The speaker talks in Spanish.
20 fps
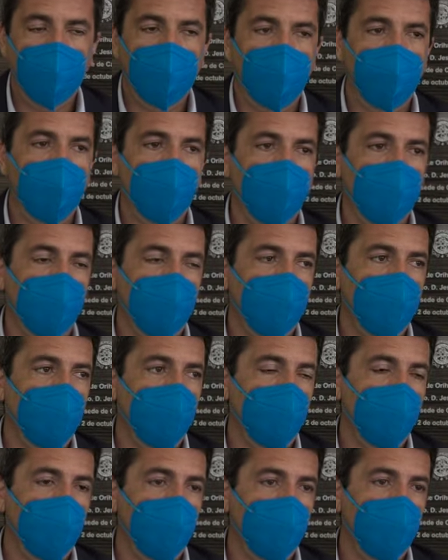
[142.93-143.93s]

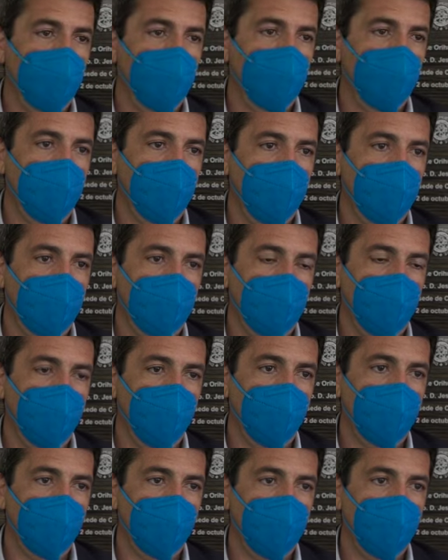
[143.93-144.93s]
en,
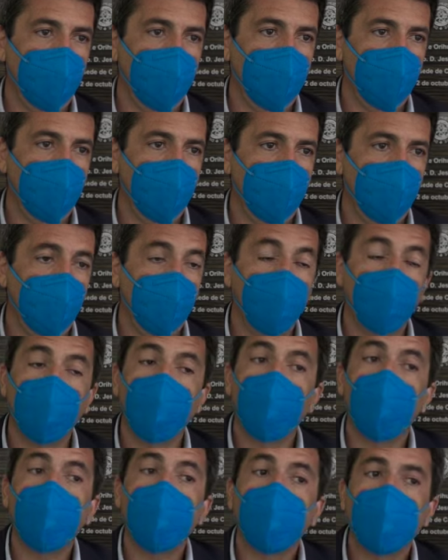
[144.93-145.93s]
estados eh,
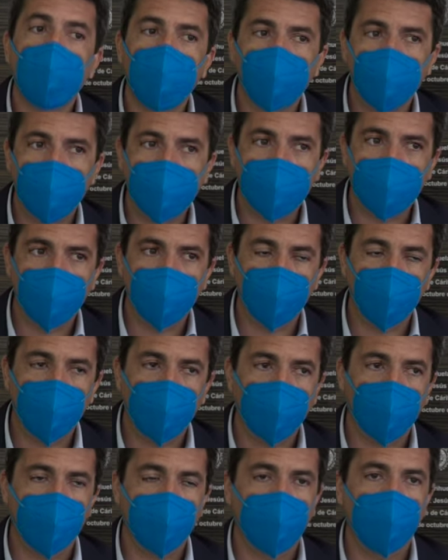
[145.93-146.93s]
muy complicados,
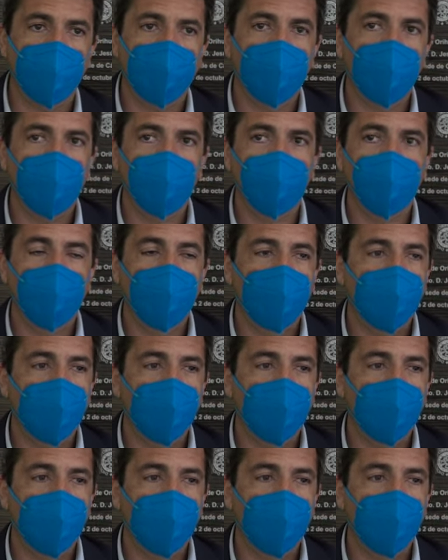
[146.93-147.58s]
muy controvertidos.